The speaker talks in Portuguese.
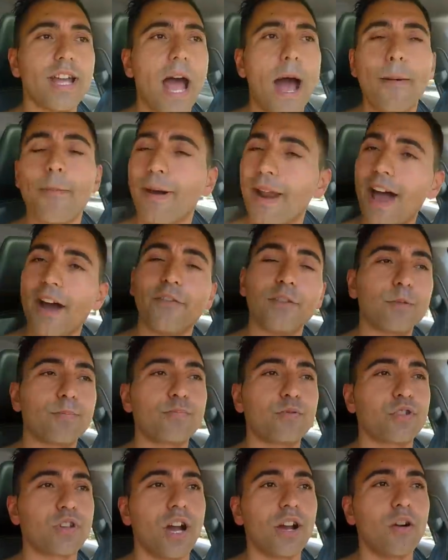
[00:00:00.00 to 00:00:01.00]
à brava de
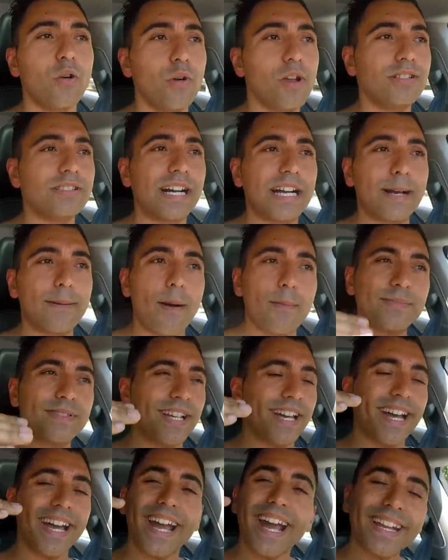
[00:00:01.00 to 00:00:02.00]
puxar com ele, acabámos
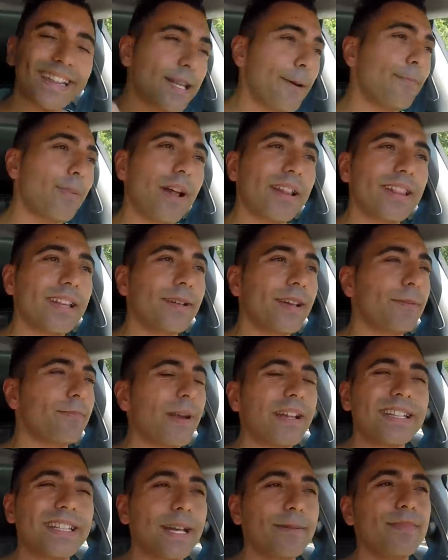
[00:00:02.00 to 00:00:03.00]
a reta
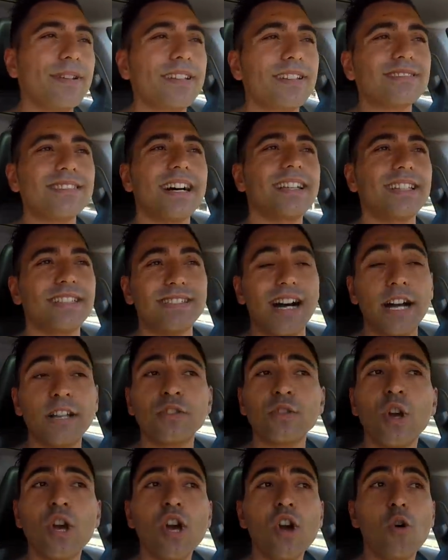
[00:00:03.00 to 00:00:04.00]
praticamente lado a
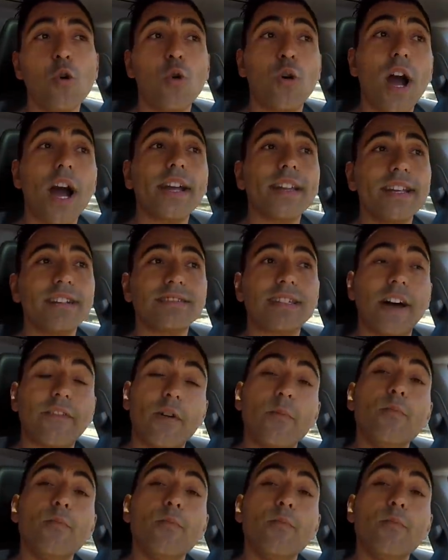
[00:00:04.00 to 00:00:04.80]
lado, o carro dele estava